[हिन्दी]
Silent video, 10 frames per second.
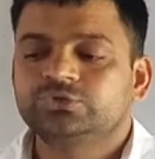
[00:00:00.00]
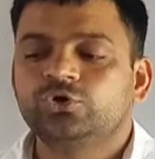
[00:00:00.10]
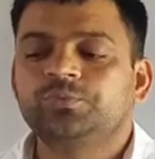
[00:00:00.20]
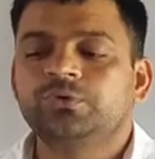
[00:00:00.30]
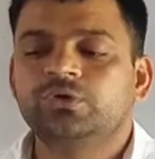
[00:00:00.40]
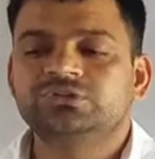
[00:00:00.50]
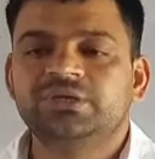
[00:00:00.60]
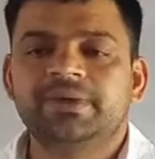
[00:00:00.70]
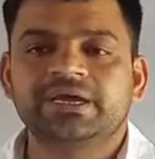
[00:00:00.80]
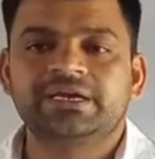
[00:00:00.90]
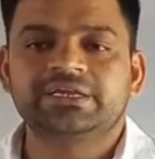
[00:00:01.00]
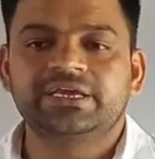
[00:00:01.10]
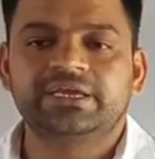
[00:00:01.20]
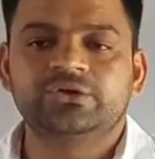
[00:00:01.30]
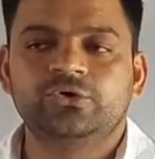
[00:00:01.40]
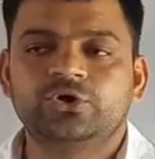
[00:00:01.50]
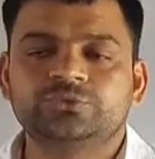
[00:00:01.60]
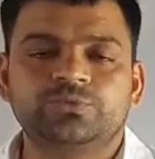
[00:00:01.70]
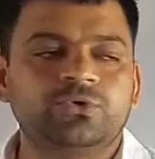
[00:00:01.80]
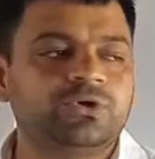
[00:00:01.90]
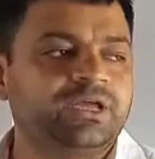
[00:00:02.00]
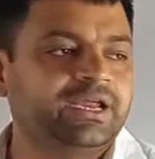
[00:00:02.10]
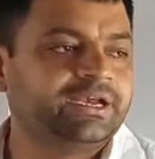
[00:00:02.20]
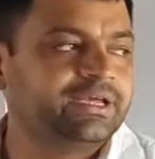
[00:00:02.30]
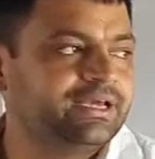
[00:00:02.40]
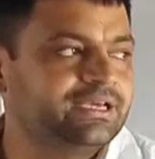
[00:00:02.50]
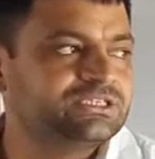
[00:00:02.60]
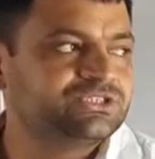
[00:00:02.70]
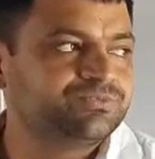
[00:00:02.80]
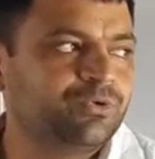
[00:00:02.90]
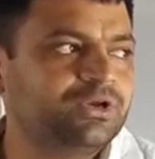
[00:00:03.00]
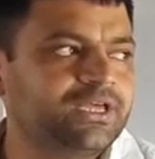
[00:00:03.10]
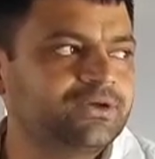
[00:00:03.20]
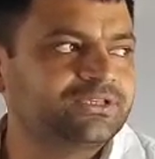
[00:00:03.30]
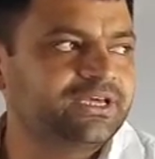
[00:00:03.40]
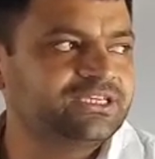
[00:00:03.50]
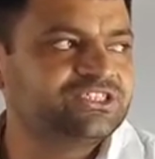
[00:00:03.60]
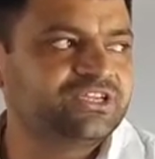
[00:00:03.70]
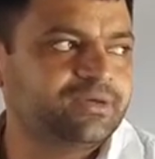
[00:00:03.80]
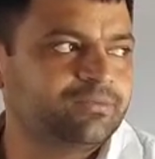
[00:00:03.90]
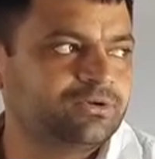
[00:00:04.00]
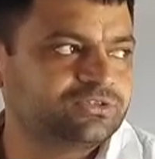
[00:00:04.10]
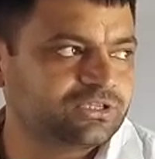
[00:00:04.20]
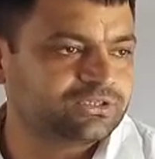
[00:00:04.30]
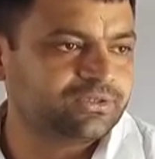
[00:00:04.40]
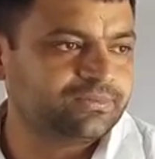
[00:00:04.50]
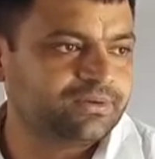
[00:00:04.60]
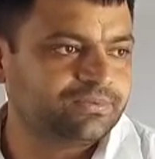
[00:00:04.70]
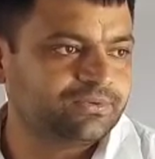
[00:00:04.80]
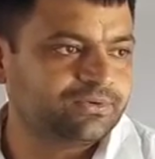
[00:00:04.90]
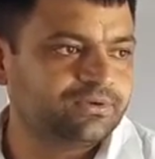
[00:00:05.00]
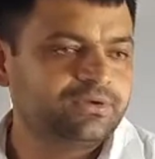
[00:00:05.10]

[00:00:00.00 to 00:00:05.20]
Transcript: दो पोल होते हैं मैग्नेट के नॉर्थ पोल एंड ए पोल क्या होता है सिरे बोल सकते हो भी आप लोग